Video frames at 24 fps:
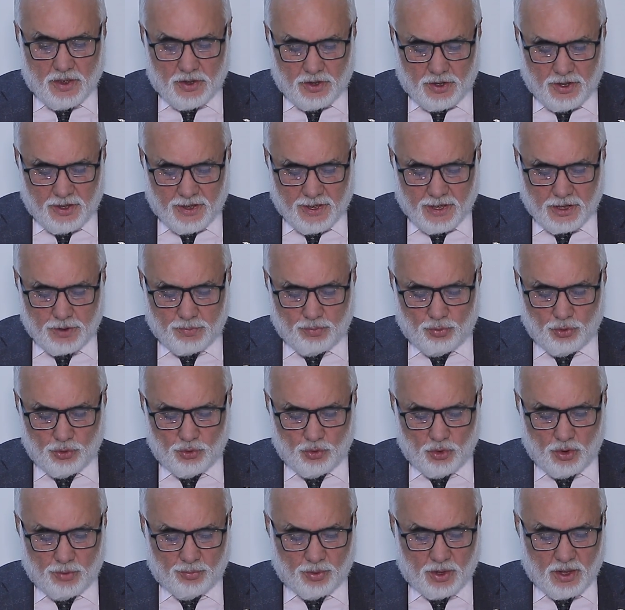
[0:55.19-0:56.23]
ये एक्सपो
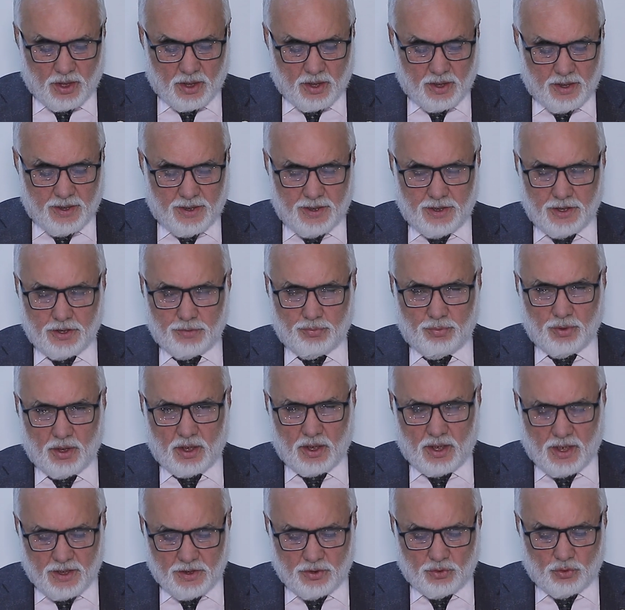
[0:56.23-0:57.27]
जो हम कर रहे हैं इसमें
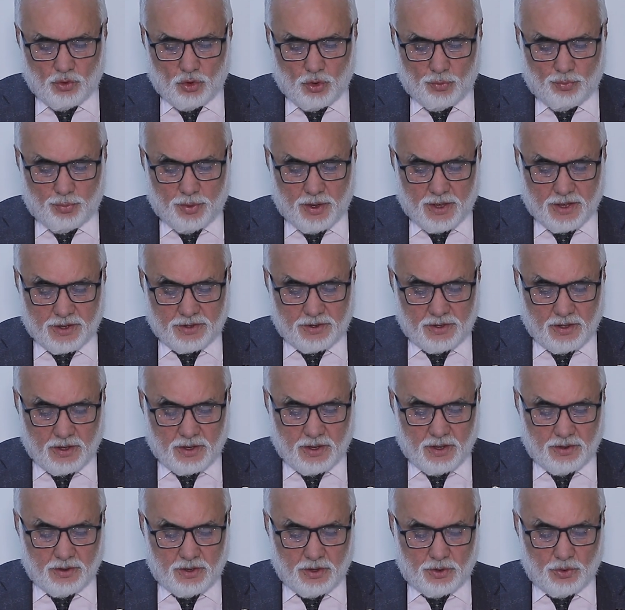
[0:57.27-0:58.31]
ख़ास तौर पे एक्सेल
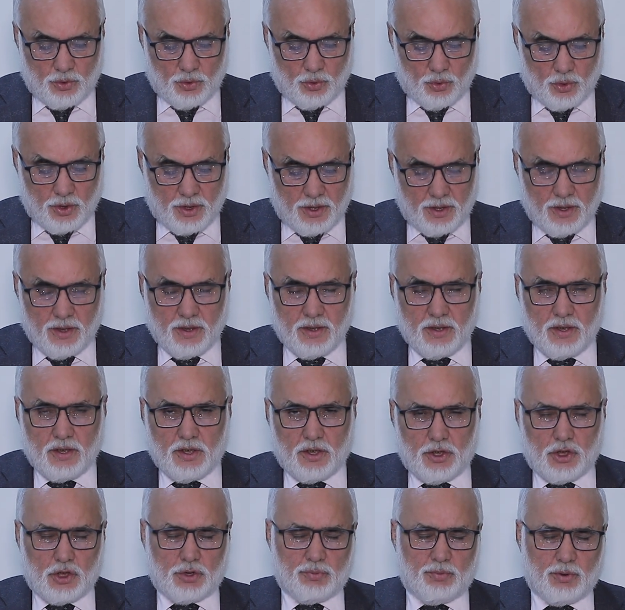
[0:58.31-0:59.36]
के अंदर जो हो रही है
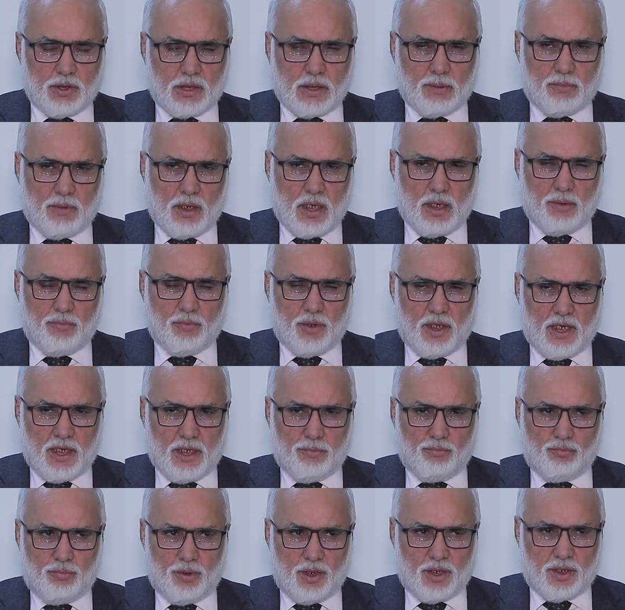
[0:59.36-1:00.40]
इसमें तमाम
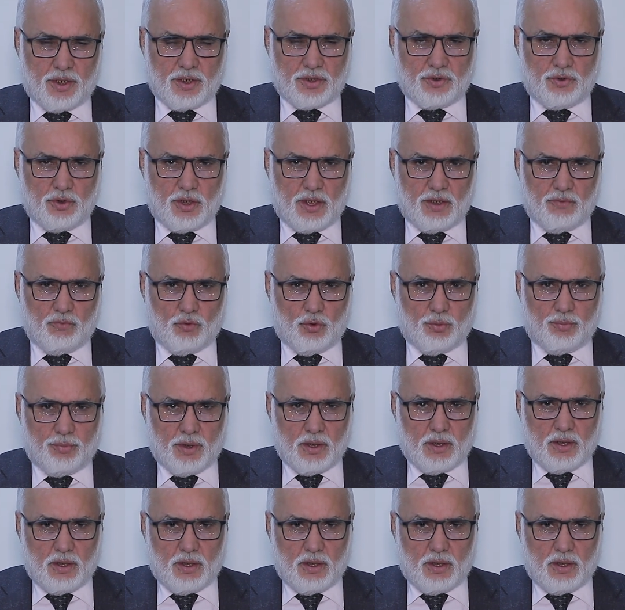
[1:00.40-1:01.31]
अहम बिल्डर्स जो हैं वो